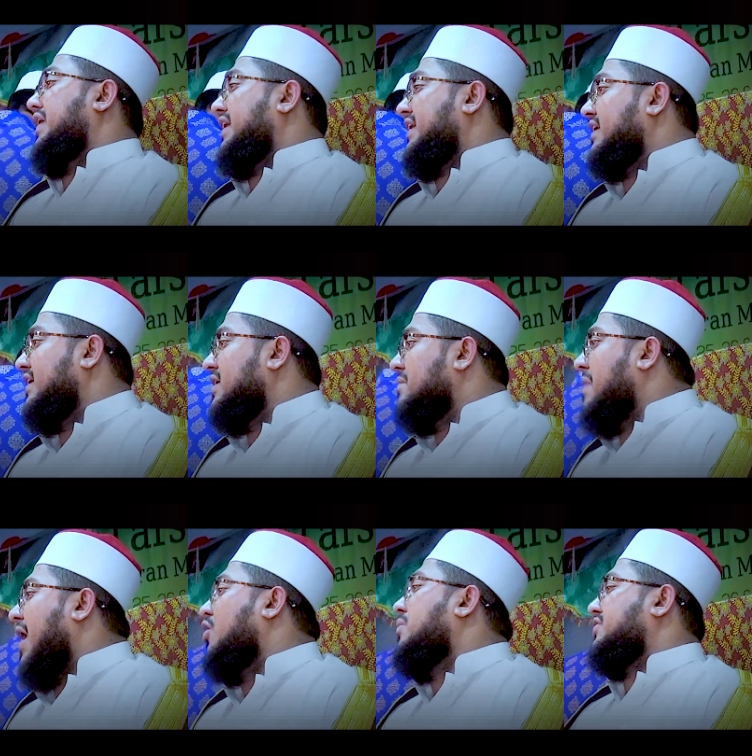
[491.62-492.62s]
নাই
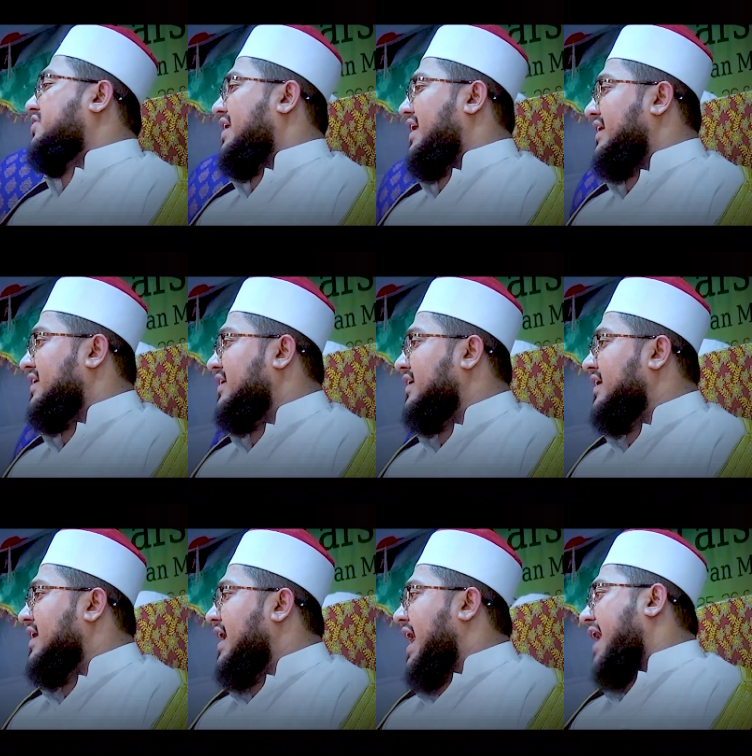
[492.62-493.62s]
ভালোবাসা নাই
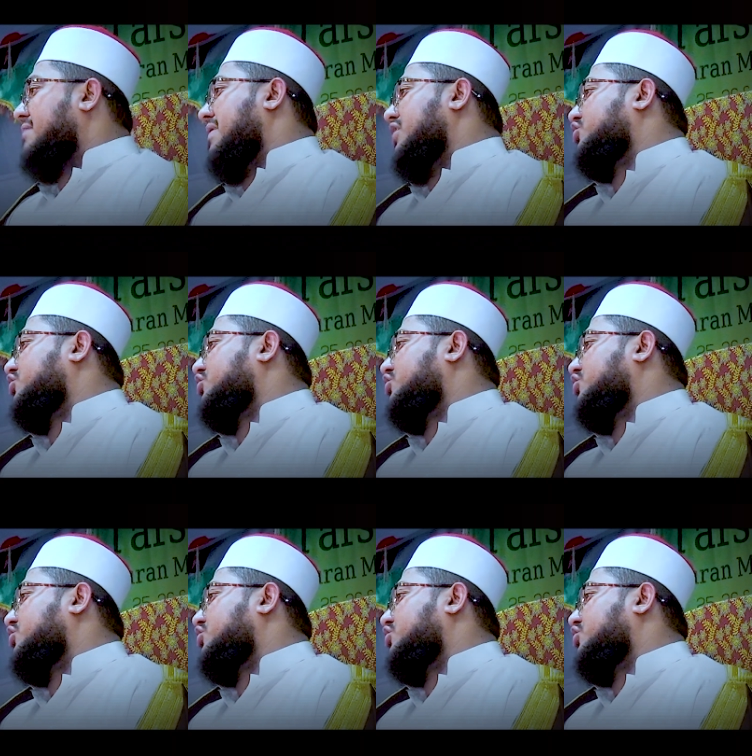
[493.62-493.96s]
একবারে